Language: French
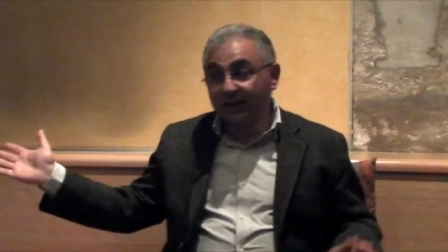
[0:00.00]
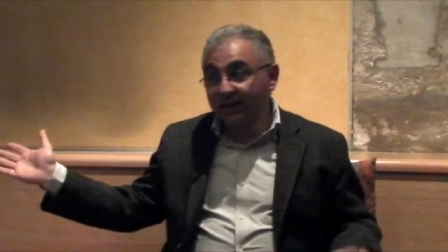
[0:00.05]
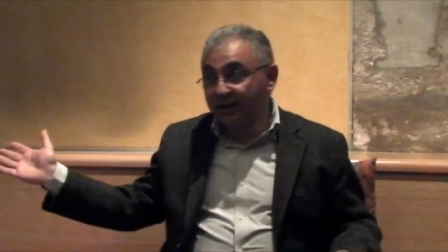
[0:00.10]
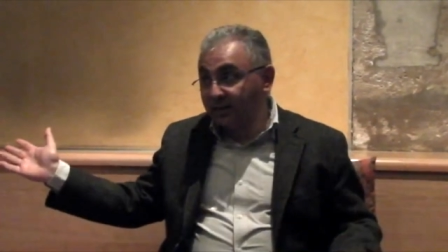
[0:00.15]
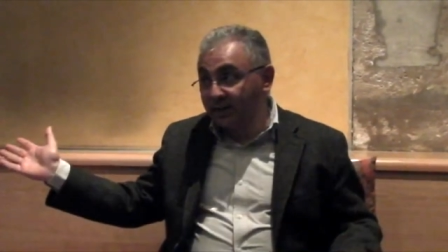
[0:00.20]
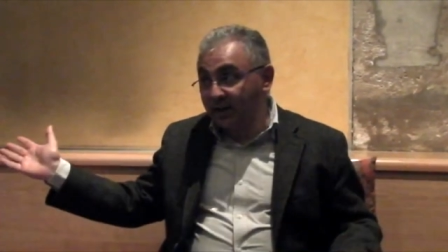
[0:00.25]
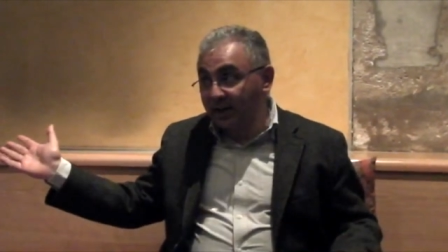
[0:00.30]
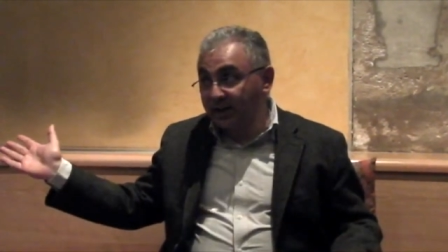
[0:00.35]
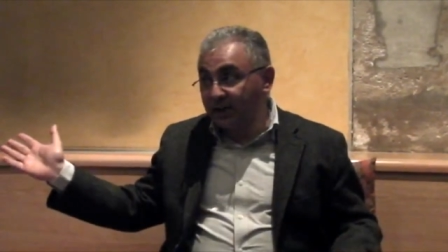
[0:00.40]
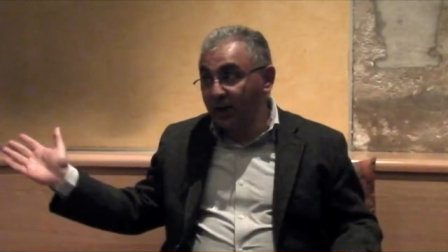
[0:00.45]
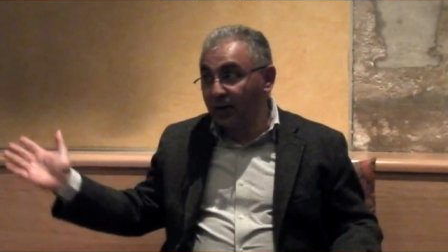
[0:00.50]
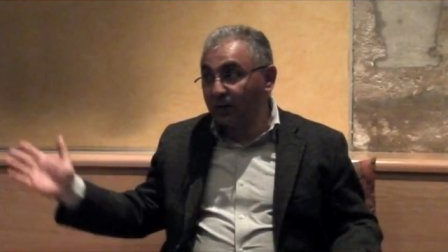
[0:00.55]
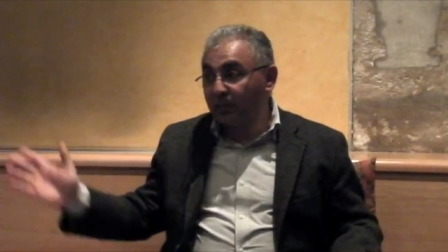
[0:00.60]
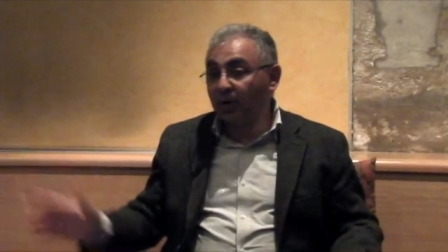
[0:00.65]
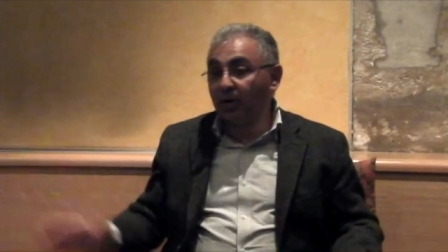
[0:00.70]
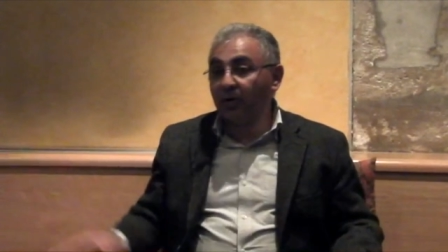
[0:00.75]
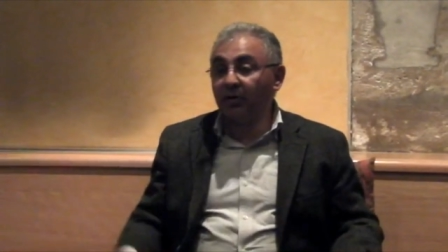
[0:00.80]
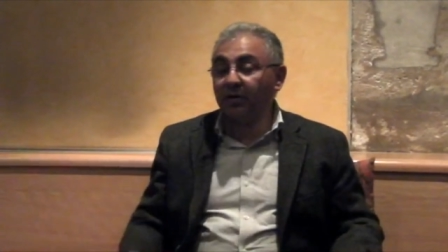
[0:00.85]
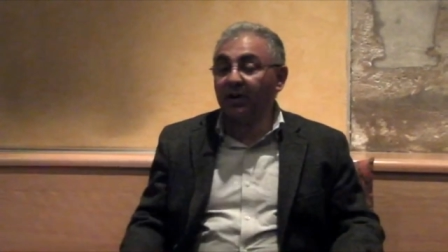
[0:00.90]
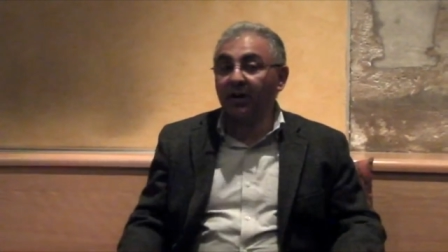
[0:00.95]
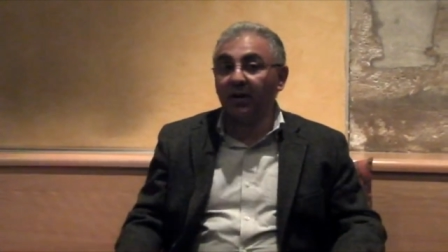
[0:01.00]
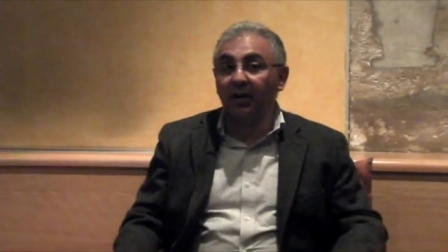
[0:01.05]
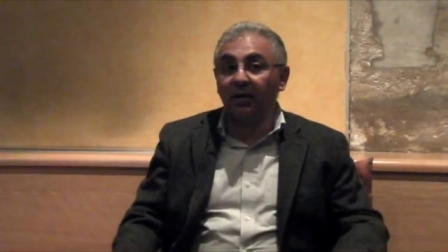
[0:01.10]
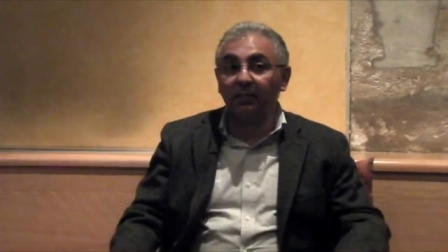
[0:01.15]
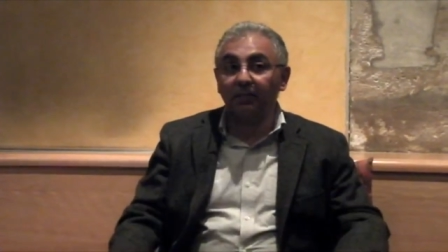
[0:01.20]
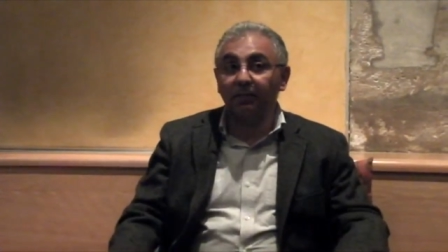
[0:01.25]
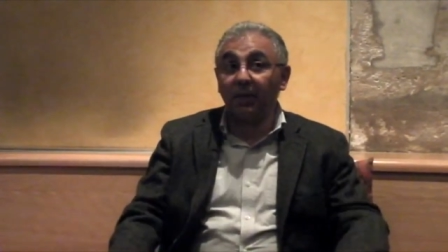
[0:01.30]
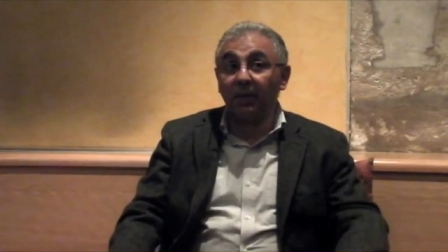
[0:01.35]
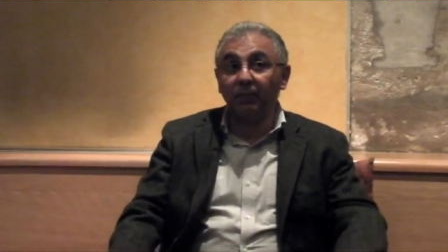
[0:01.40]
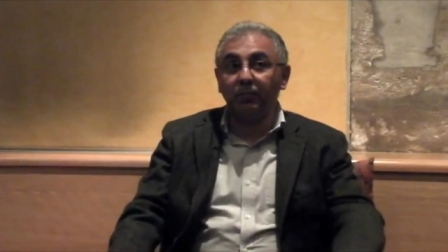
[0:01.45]
dernièrement, il y
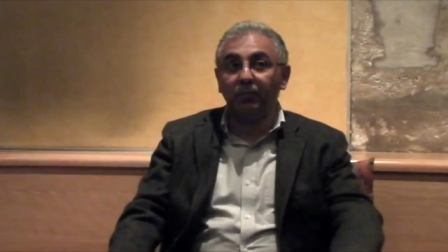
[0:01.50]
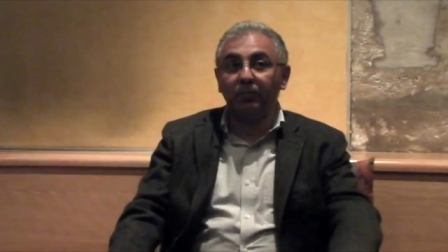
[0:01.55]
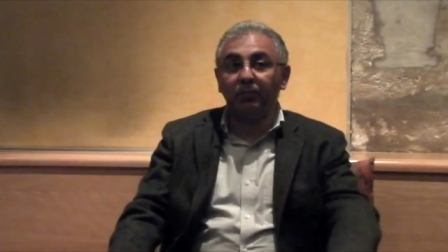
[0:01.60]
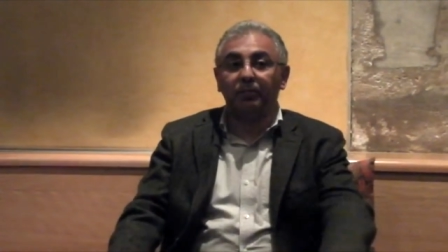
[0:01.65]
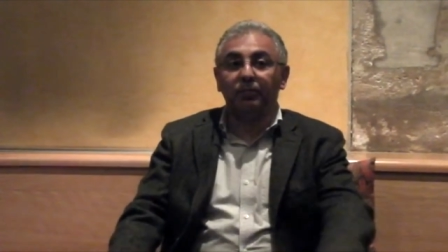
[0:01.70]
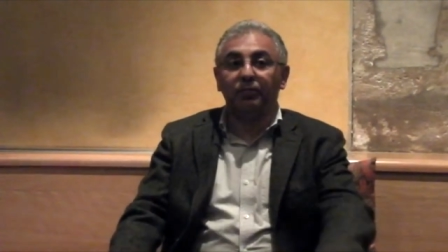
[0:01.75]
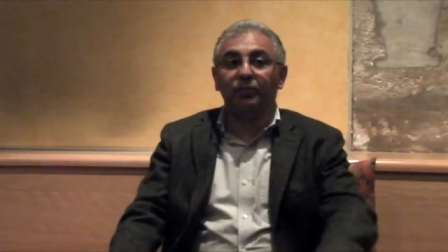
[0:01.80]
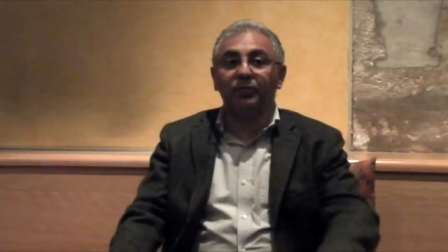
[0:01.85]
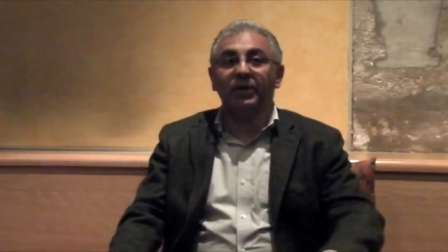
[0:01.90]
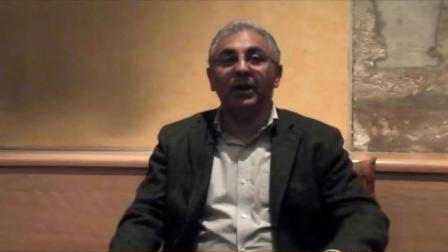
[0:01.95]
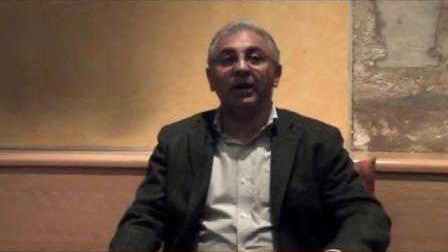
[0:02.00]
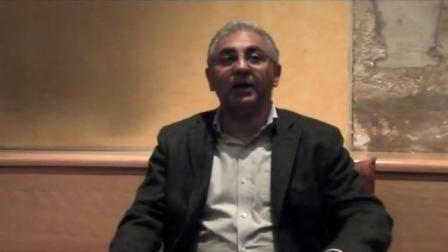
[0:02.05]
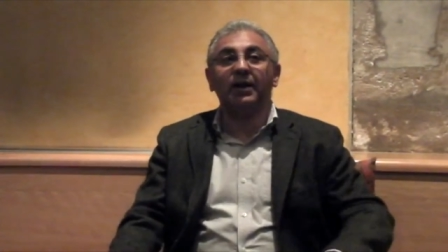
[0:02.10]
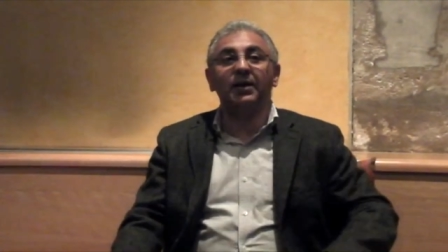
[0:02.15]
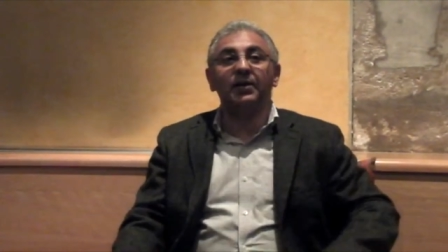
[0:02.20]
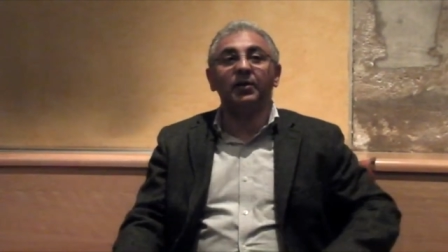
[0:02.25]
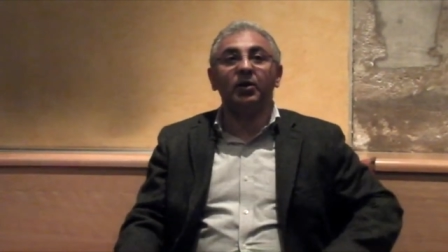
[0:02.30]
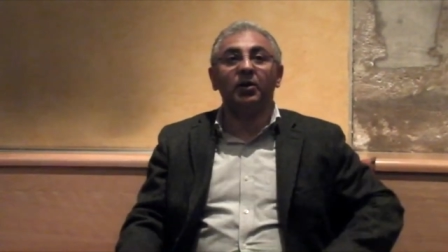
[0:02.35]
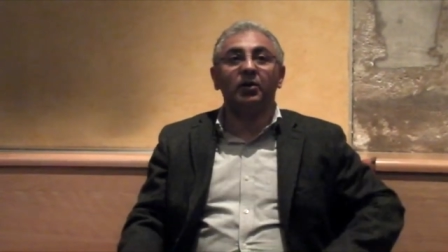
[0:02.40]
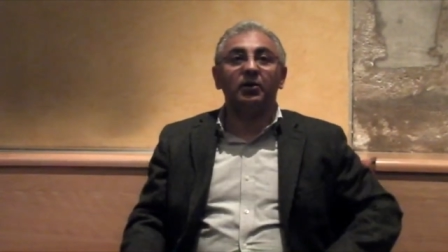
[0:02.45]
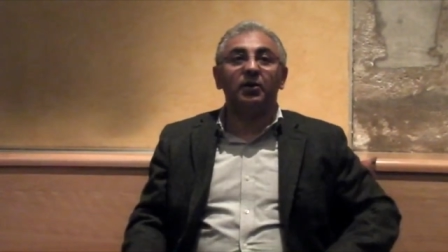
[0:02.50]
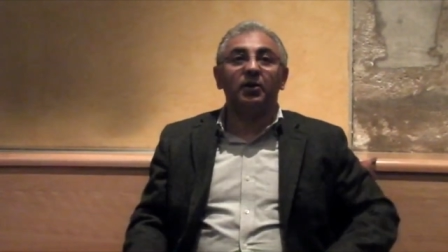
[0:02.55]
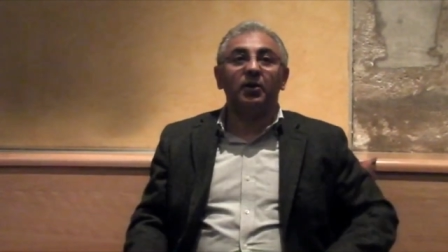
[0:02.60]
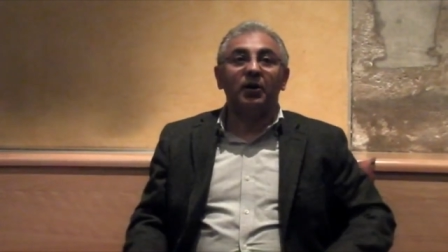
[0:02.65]
plus qu'un an,